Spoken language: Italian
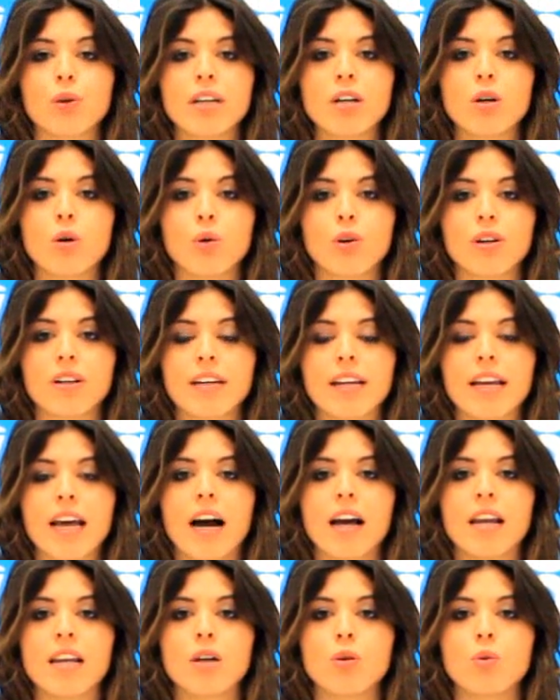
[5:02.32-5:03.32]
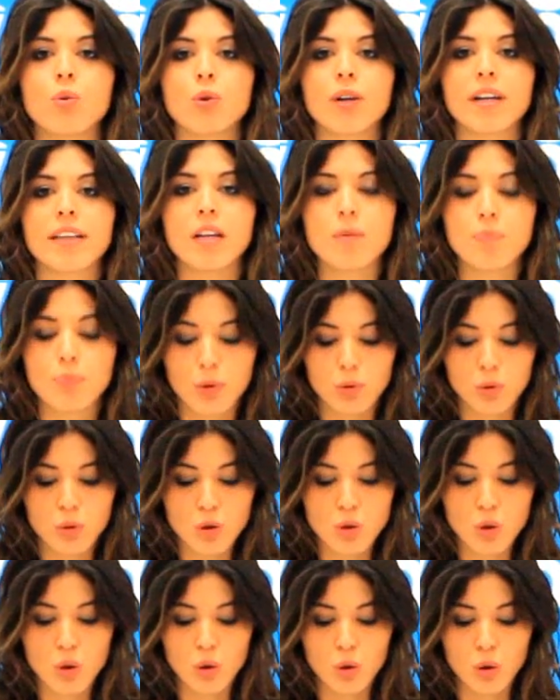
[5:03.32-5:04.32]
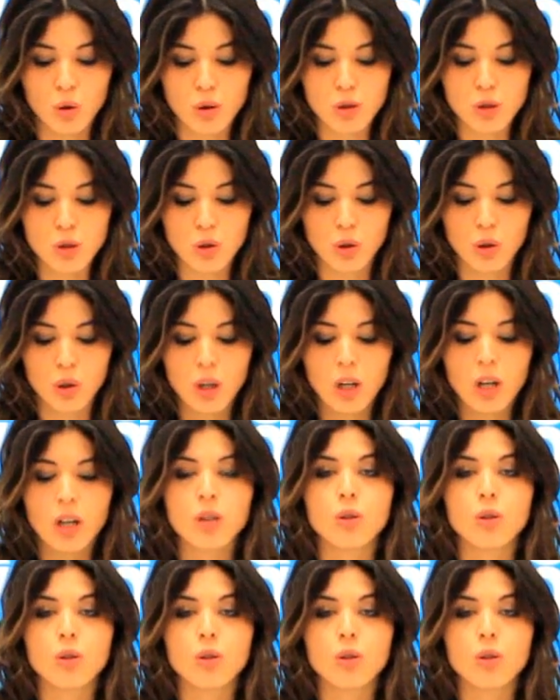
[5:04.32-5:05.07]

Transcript: ricorrere alle cure del pronto soccorso.